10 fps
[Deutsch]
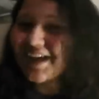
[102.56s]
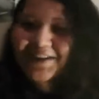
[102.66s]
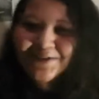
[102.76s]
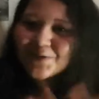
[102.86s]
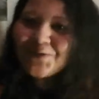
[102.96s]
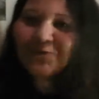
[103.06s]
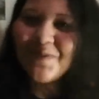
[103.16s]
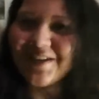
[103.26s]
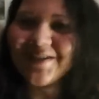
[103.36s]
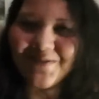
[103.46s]
Na, ist so ein
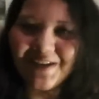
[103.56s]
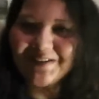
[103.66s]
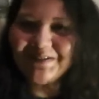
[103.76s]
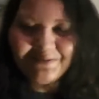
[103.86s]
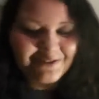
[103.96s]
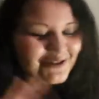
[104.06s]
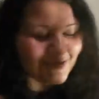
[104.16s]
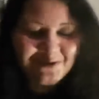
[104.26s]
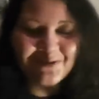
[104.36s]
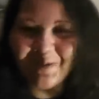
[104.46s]
Spaß, Sven. Es
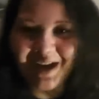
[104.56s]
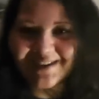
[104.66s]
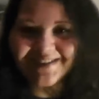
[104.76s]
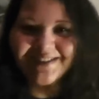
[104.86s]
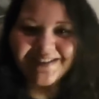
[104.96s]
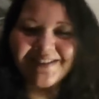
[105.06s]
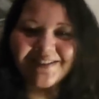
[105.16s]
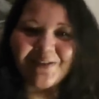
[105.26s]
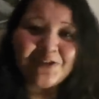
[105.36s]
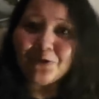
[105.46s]
ist ein Spaß.
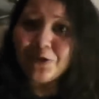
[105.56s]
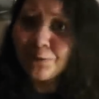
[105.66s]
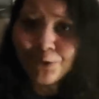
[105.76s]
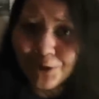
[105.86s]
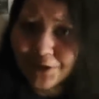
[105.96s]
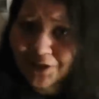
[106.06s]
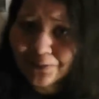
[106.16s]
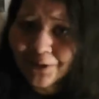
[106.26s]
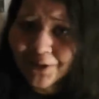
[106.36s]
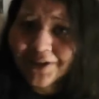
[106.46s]
Weißt du, ich hab dich lieb.